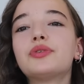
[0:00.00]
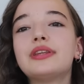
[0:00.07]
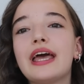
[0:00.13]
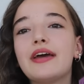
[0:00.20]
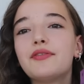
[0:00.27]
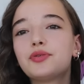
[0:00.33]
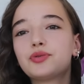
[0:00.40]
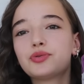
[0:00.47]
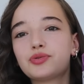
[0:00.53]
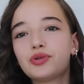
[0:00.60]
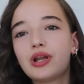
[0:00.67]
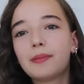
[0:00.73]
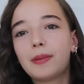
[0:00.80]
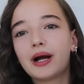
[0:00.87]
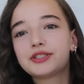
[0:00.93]
dev
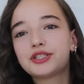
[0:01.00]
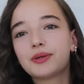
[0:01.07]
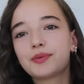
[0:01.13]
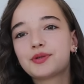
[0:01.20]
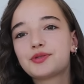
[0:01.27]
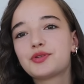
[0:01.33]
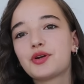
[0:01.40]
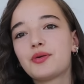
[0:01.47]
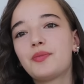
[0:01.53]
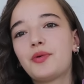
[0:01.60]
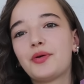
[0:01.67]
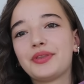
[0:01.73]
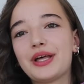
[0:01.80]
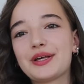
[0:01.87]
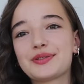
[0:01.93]
kutuyla başlamak istiyorum.
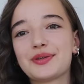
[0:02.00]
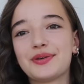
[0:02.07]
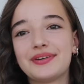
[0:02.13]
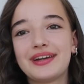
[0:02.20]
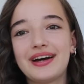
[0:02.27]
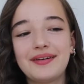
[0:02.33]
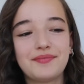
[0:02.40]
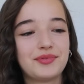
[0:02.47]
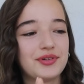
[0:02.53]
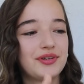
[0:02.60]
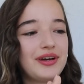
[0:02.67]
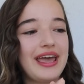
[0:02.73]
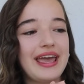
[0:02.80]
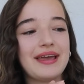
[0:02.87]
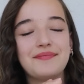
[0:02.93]
Ondan sonra da bu
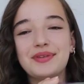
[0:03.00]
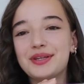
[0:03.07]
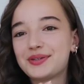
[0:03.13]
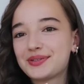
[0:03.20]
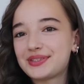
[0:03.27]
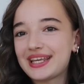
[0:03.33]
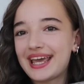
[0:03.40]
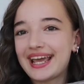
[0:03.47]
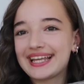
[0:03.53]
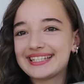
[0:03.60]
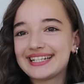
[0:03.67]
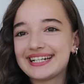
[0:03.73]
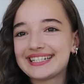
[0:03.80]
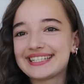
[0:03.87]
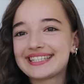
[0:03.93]
e, minik kutuya
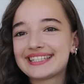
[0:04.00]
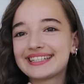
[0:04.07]
geçeriz.